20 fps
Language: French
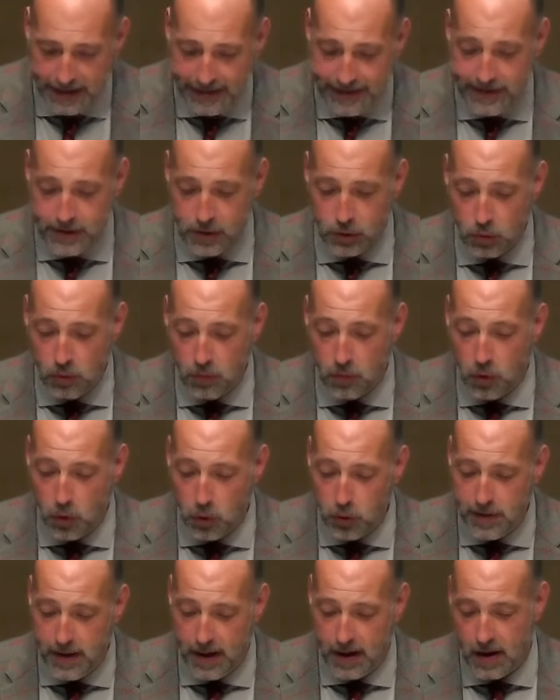qui se trouve
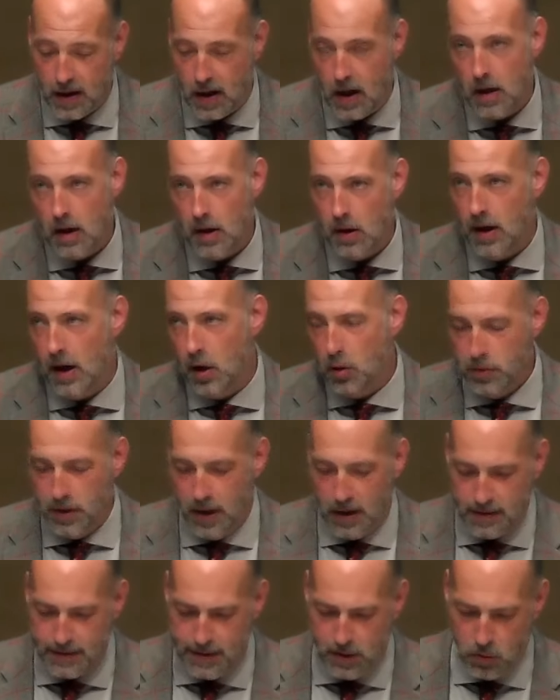rue des Rats. la rue des
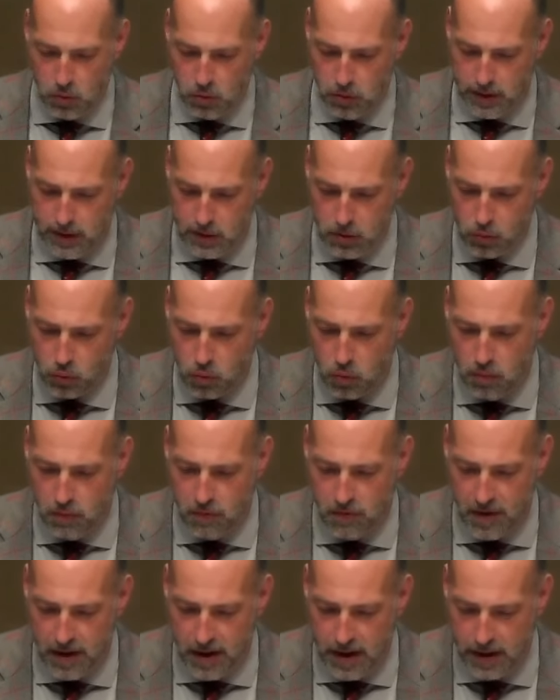Rats, c'est une rue qui se
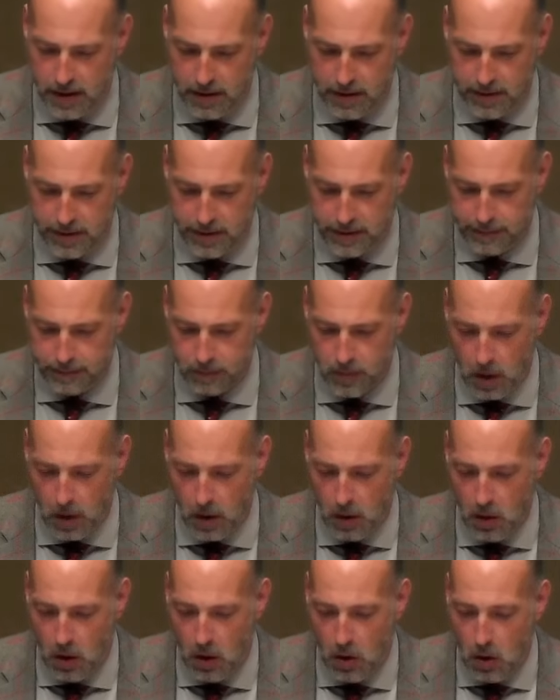trouvait euh,
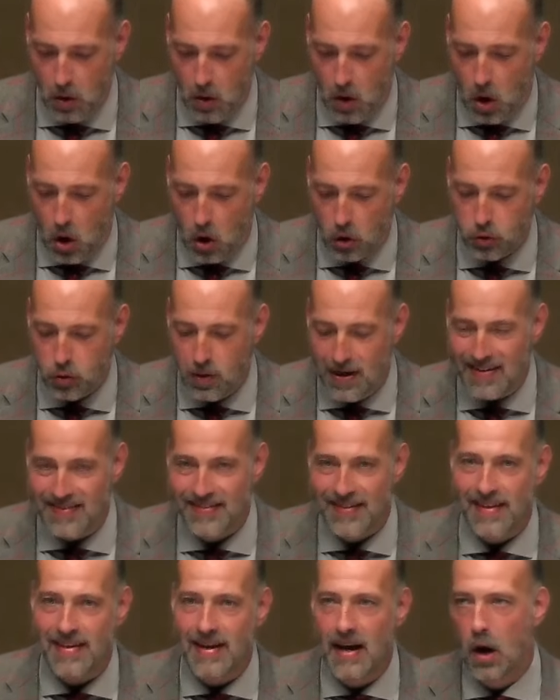entre la
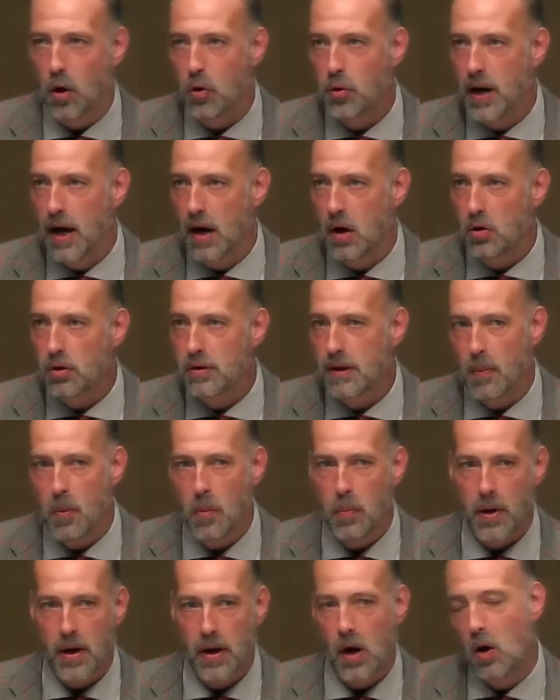Seine et la rue Galante, c'est à peu
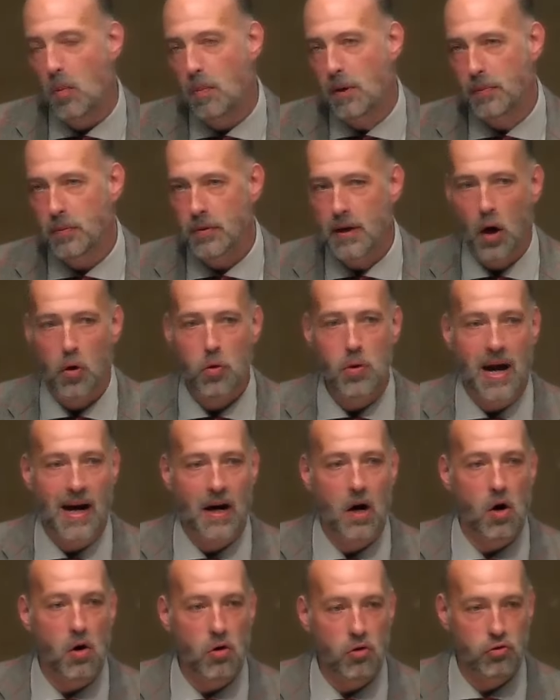près à l'emplacement de la rue
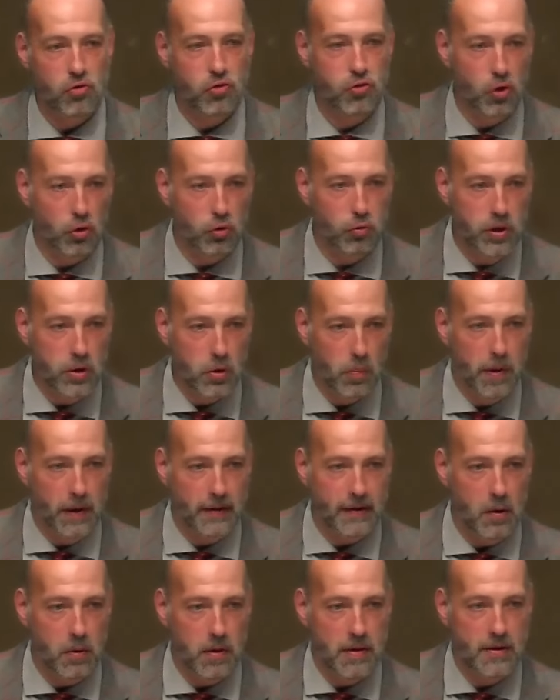Lagrange aujourd'hui, donc
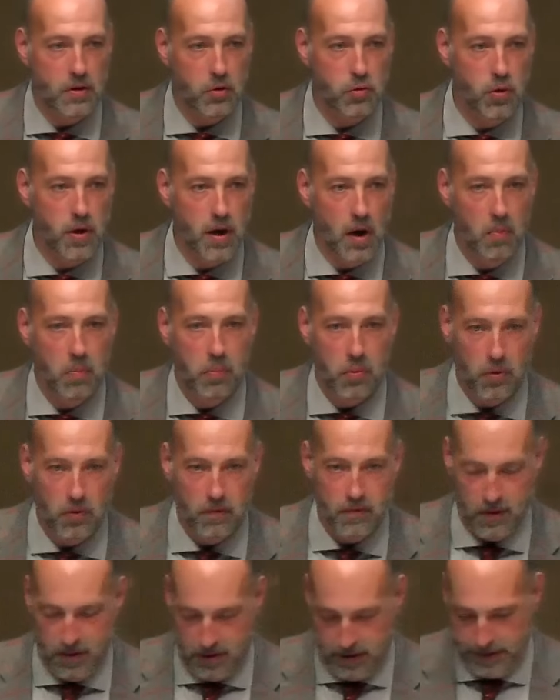patrimoine de
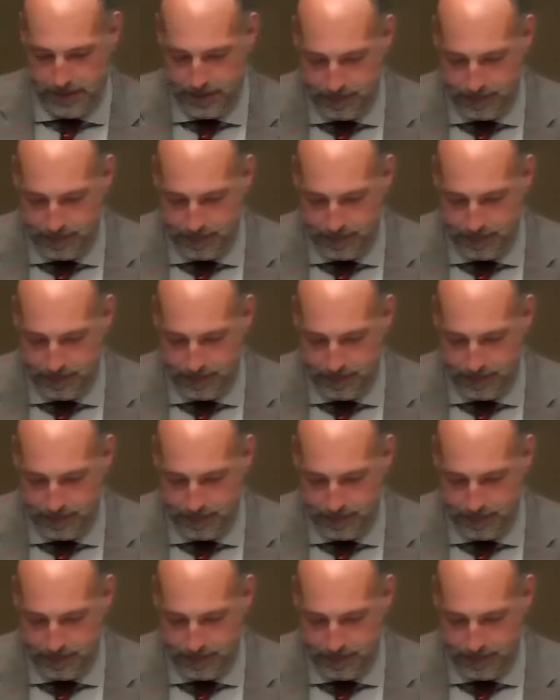Saint-Julien-le-Pauvre, euh,